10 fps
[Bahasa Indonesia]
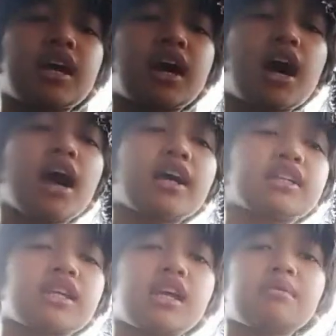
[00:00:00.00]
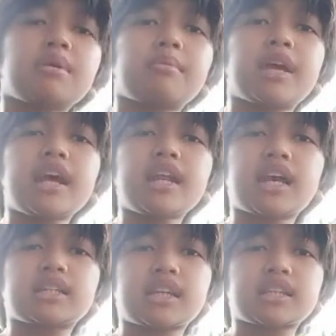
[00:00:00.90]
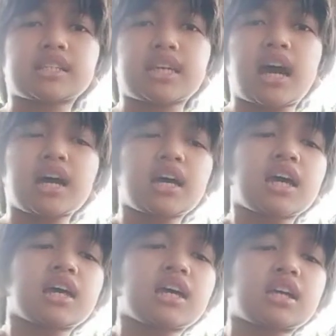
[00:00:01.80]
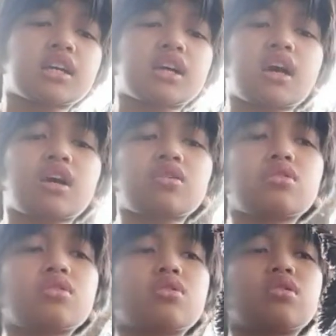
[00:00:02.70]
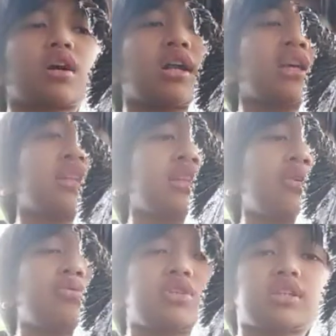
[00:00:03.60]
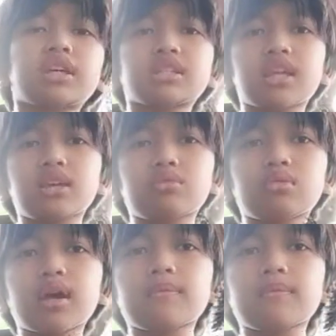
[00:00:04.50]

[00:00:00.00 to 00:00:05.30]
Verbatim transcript: AST ini berbeda dengan CST ya kalau kalian tahu CST itu kan